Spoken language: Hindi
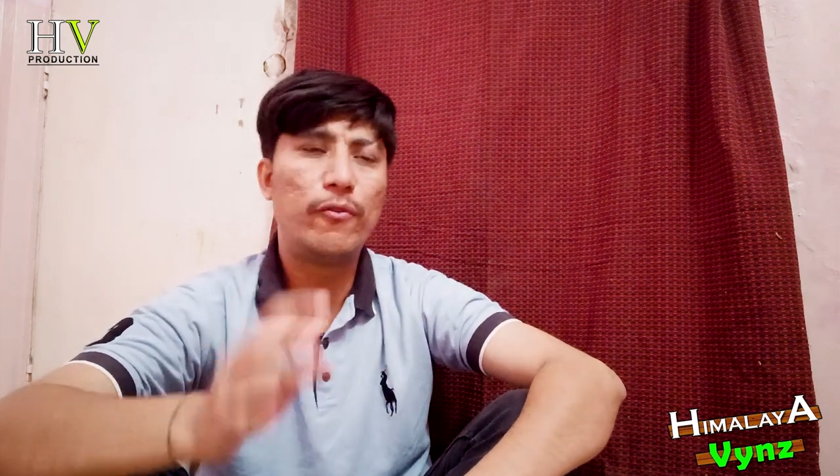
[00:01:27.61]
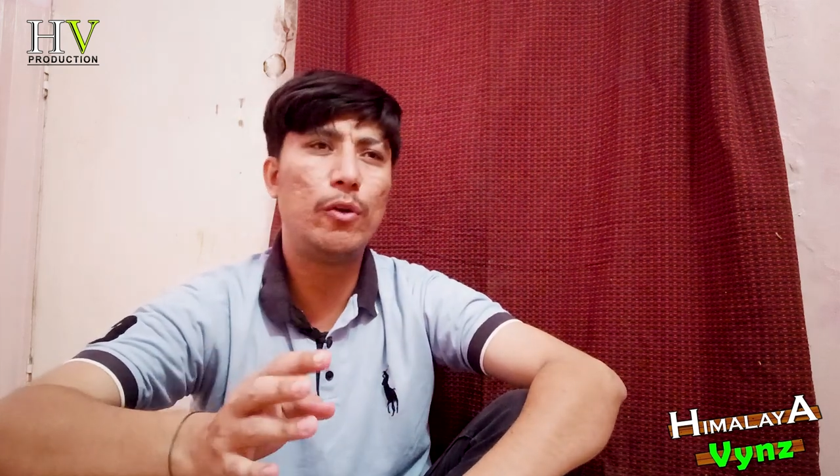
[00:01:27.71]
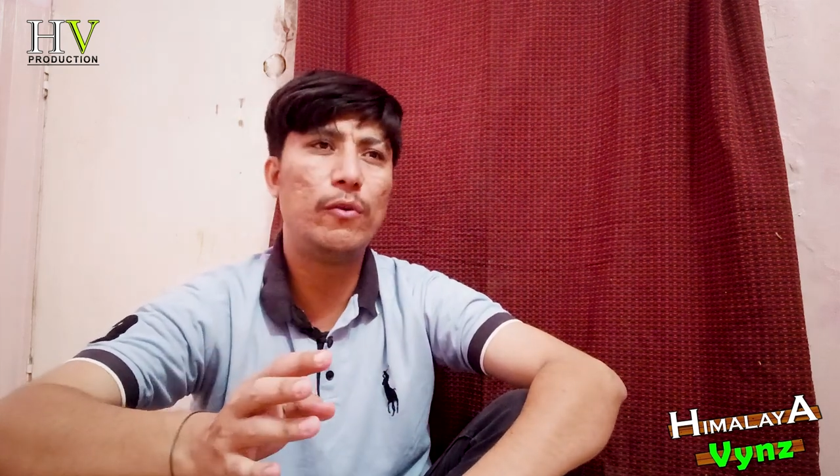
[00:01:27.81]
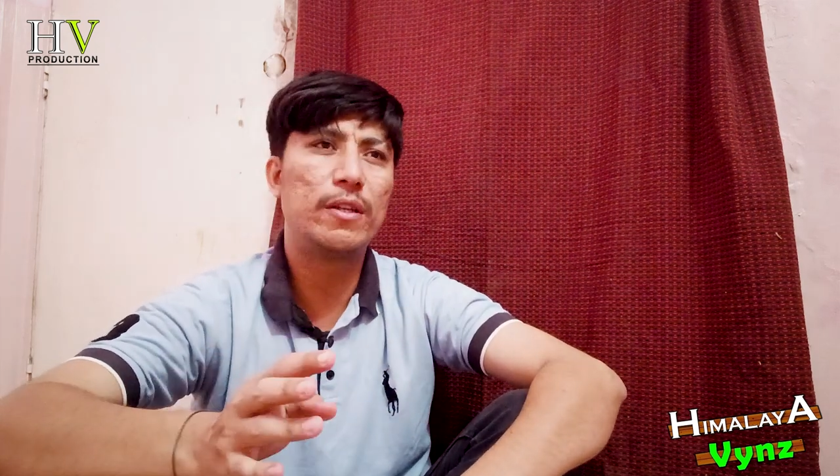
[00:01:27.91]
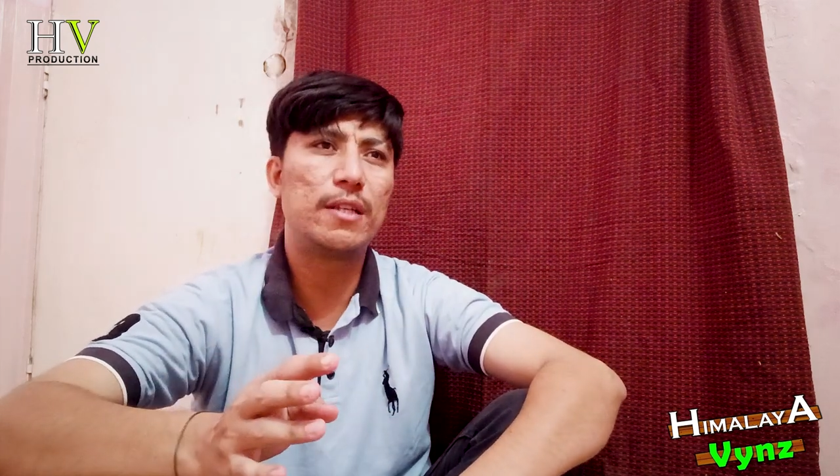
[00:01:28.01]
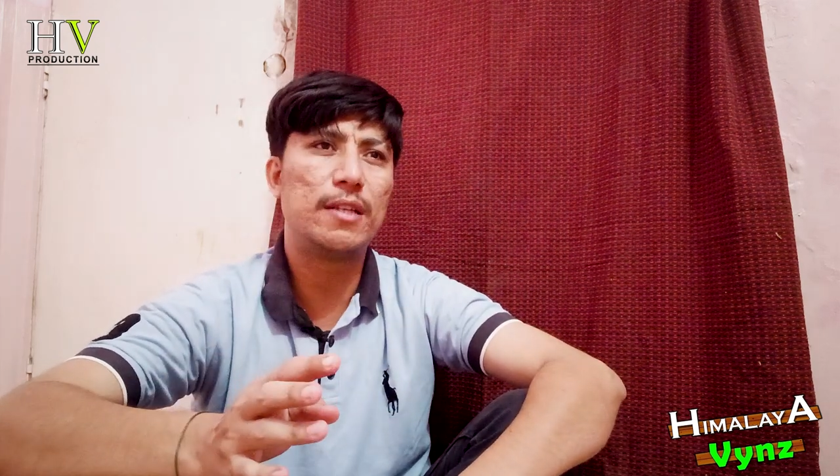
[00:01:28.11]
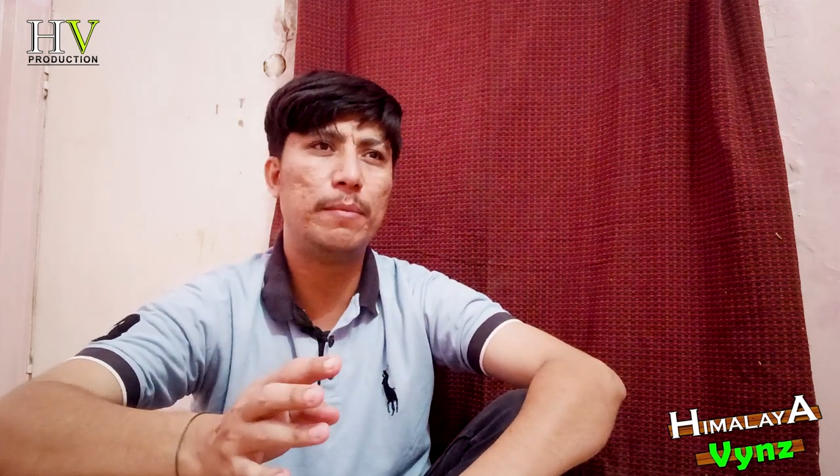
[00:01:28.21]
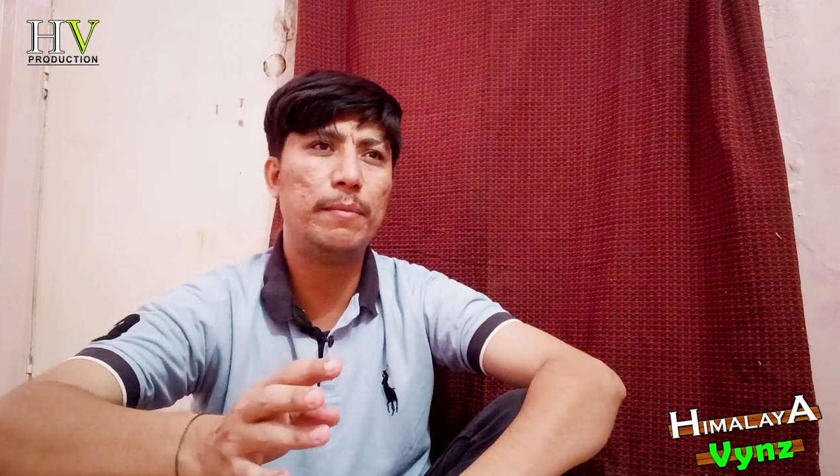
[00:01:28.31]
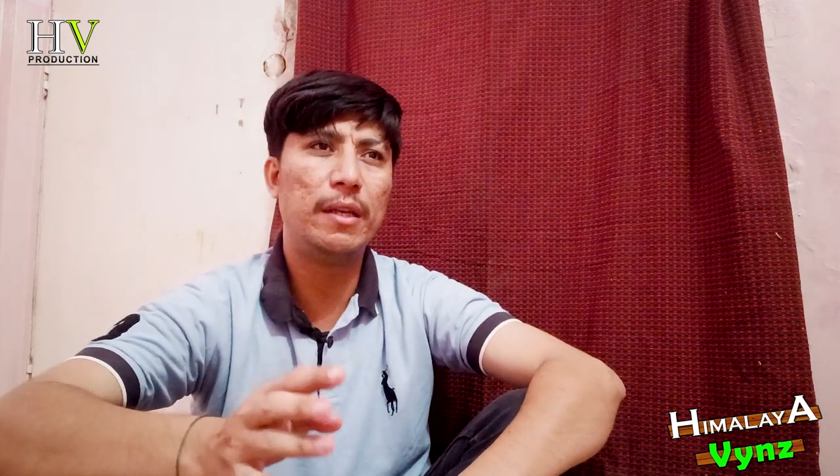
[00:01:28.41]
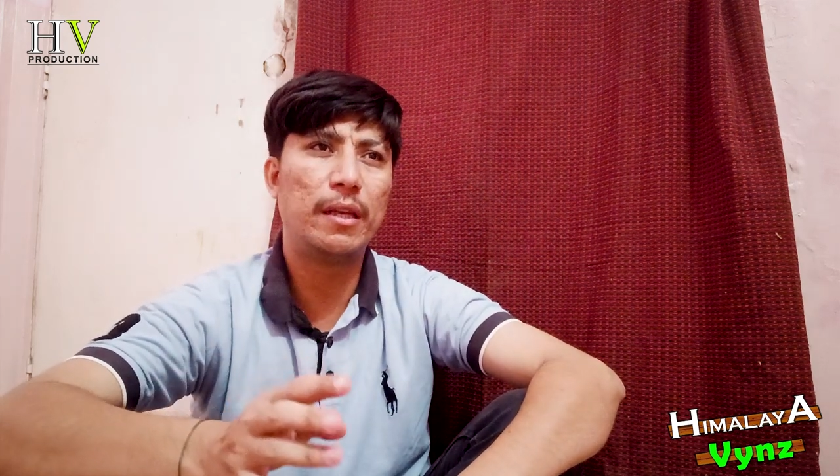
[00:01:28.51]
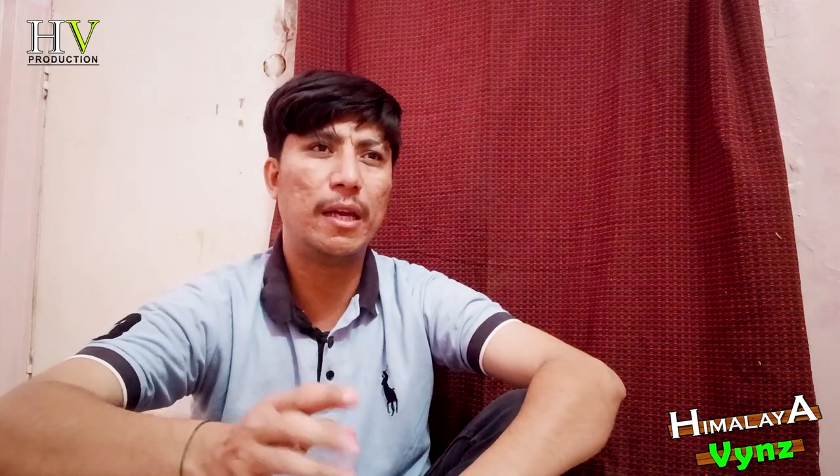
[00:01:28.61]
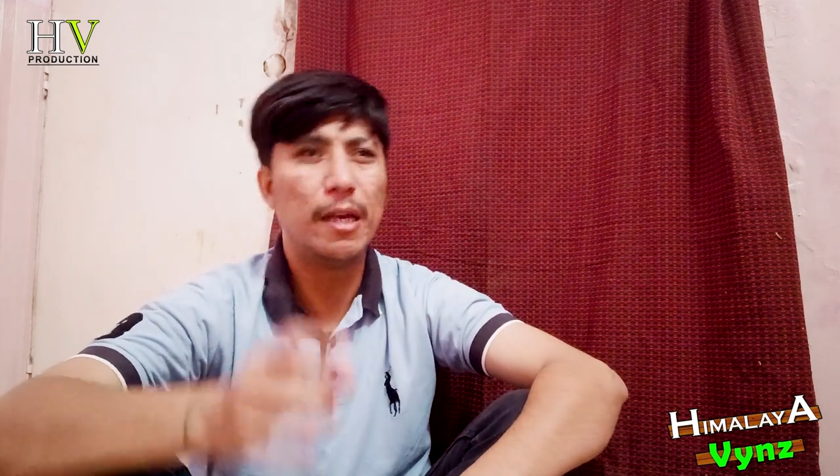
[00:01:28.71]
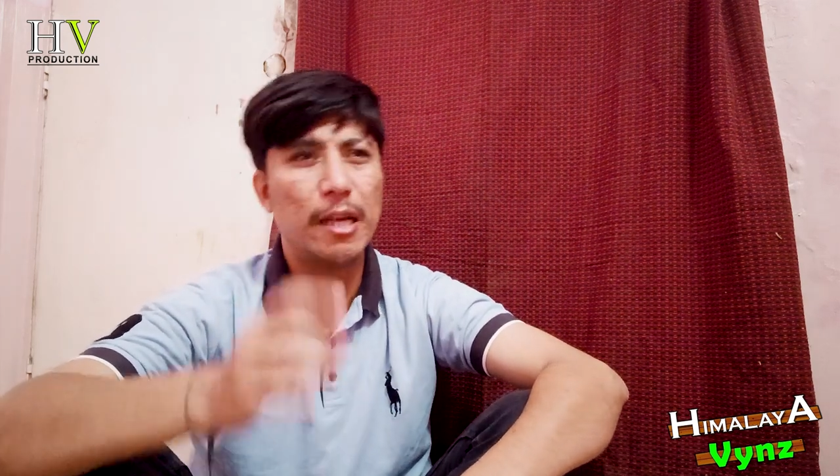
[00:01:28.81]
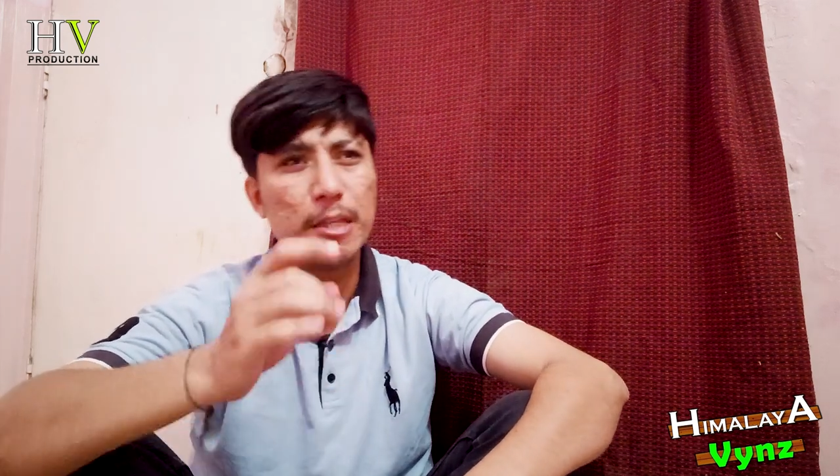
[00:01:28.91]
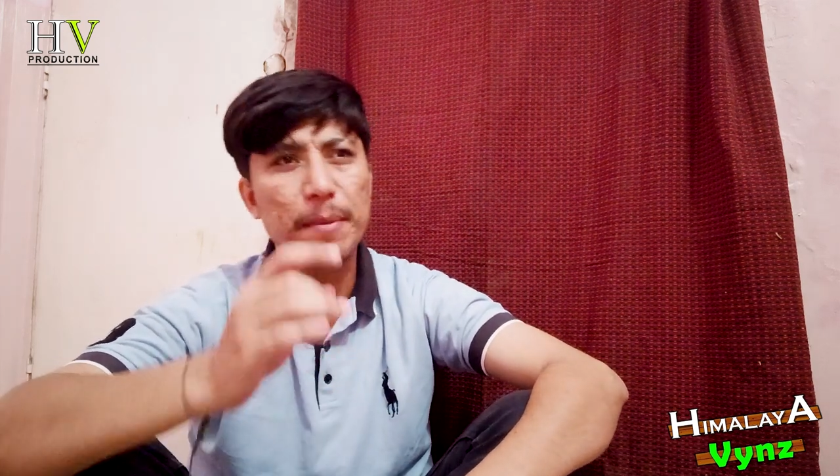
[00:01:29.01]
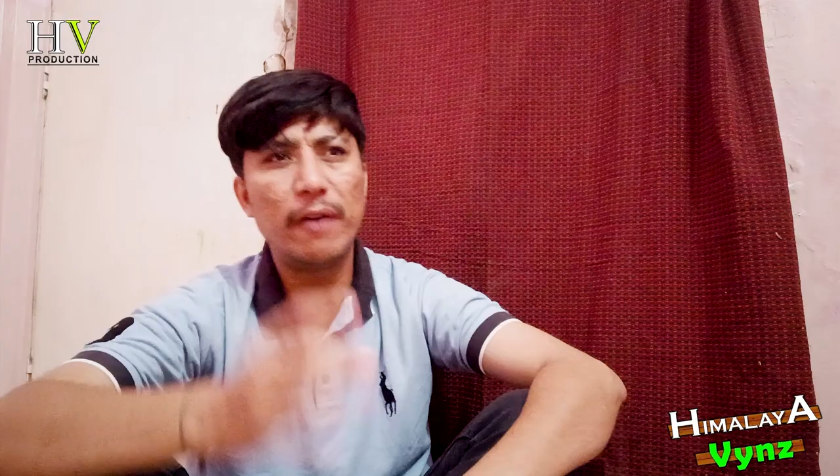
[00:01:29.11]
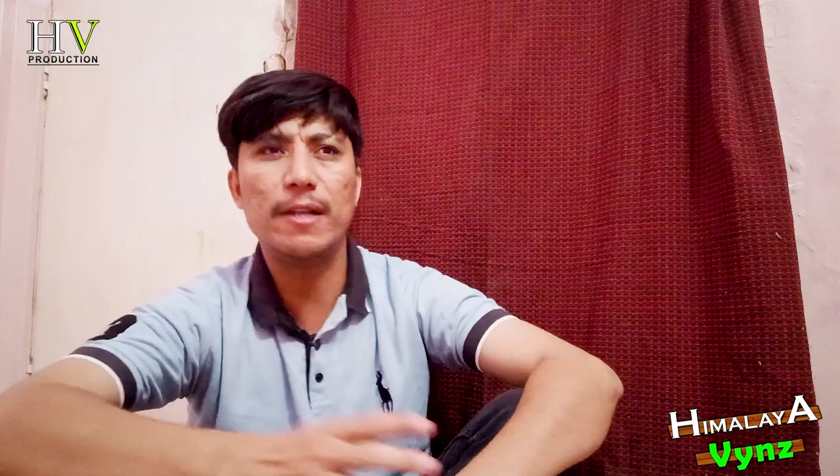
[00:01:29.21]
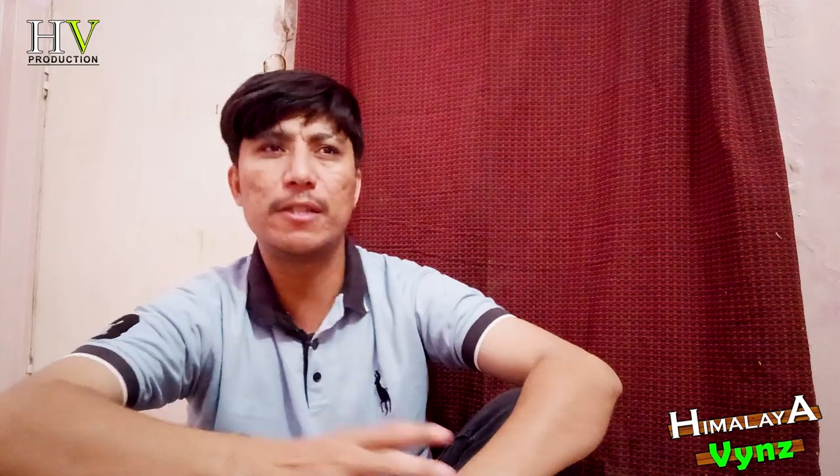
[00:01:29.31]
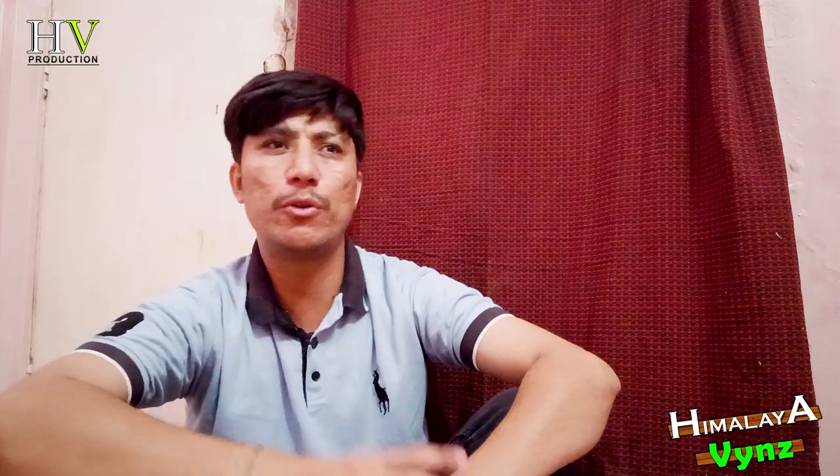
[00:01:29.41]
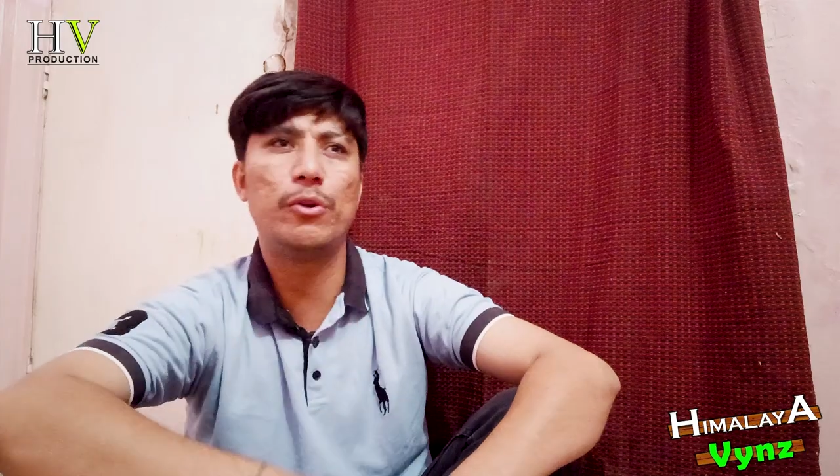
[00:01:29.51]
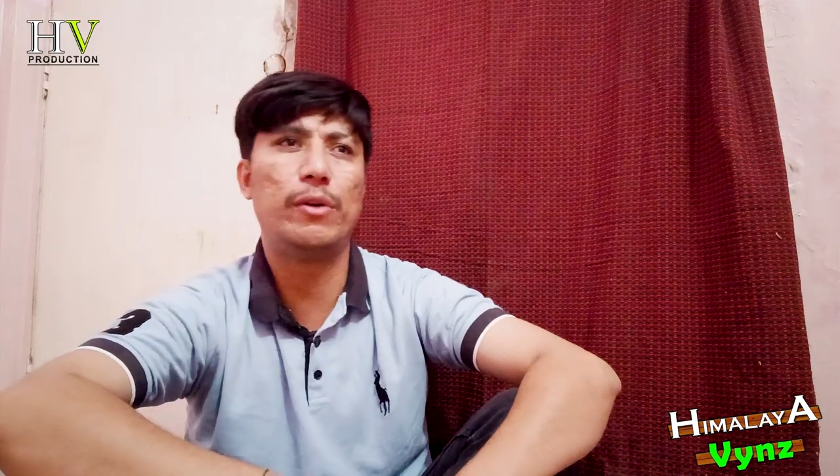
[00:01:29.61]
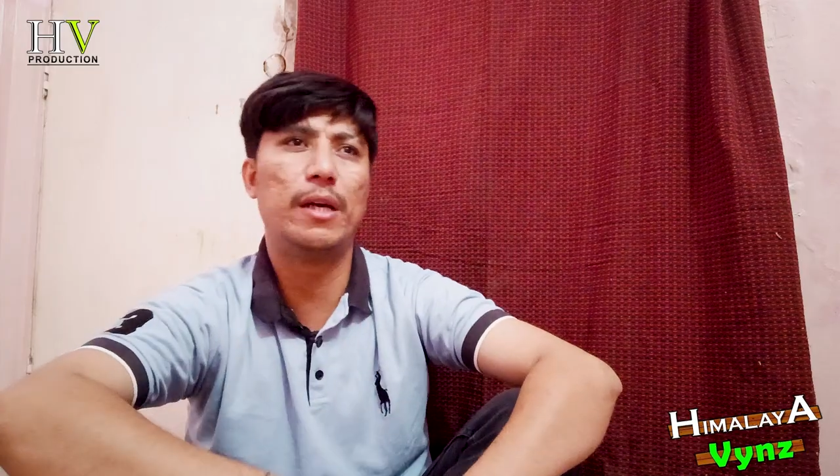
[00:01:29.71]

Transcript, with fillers: फॉलोअर्स के साथ मिल के इस पर आवाज़ क्यों नहीं